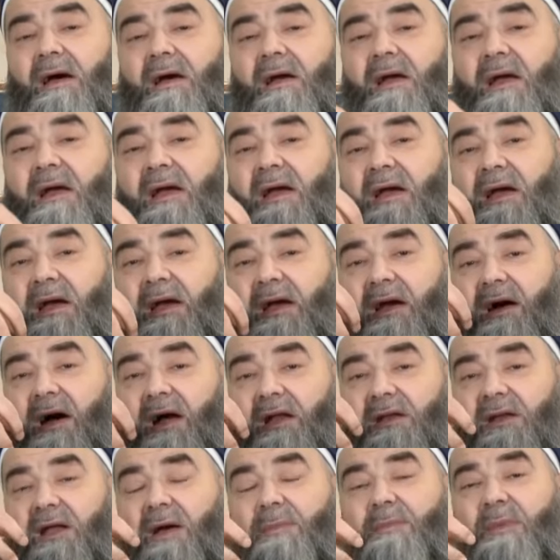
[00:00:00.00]
e,
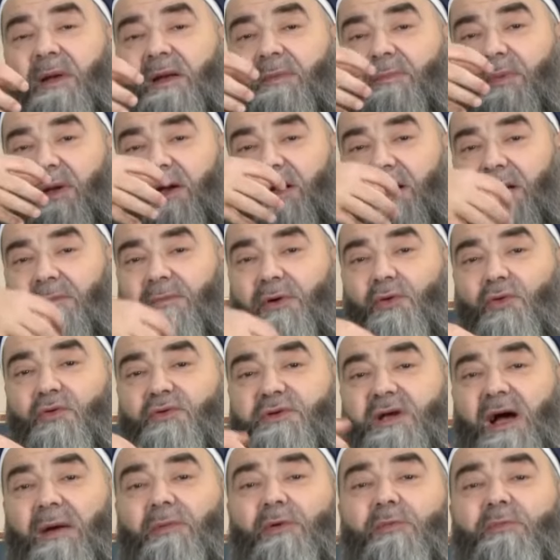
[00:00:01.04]
Allah benim peygamber
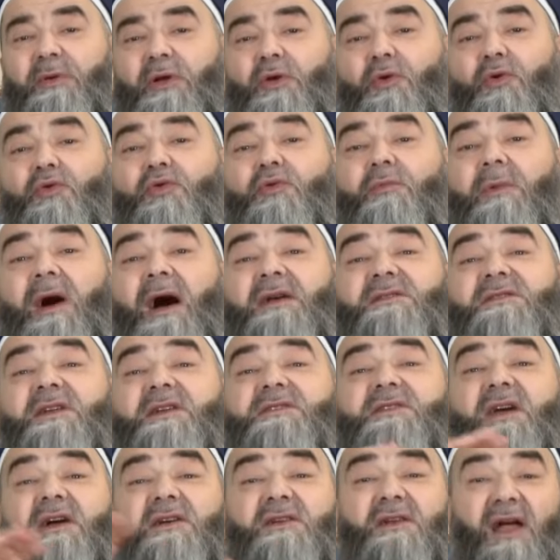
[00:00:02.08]
olacağımı biliyordu manasında
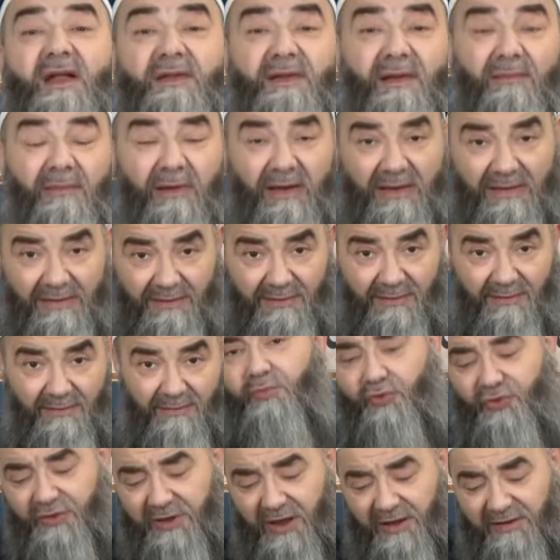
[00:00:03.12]
sakın anlamayın.
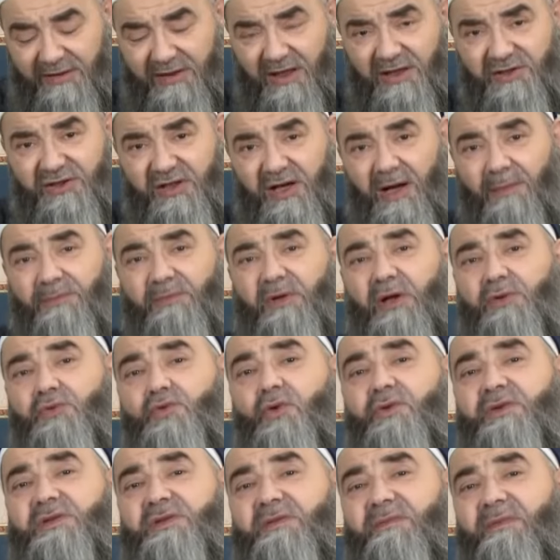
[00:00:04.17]
Bu şerhten şiaptan
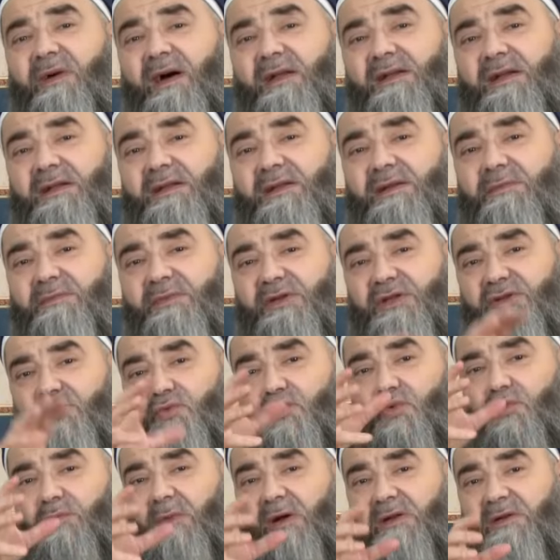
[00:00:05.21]
çok istifade ettim. Hiç
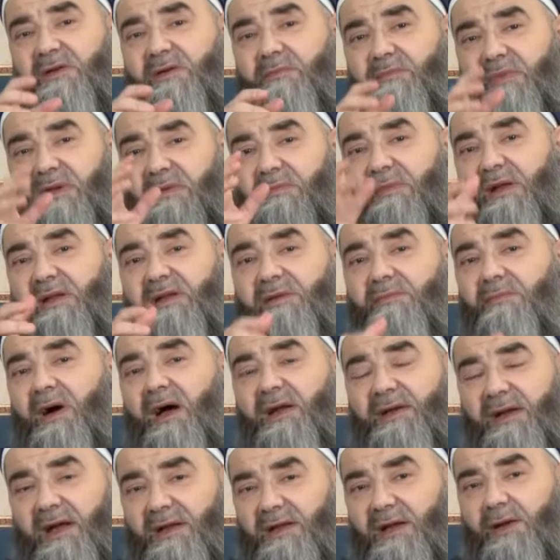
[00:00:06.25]
duymadığım, bilmediğim
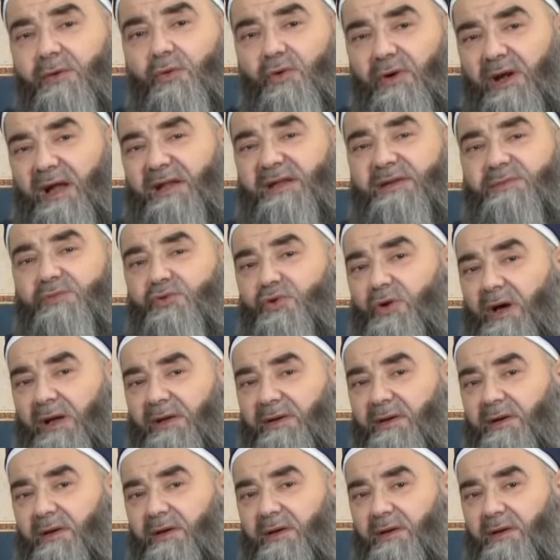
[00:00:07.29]
manalar öğrendim şu an.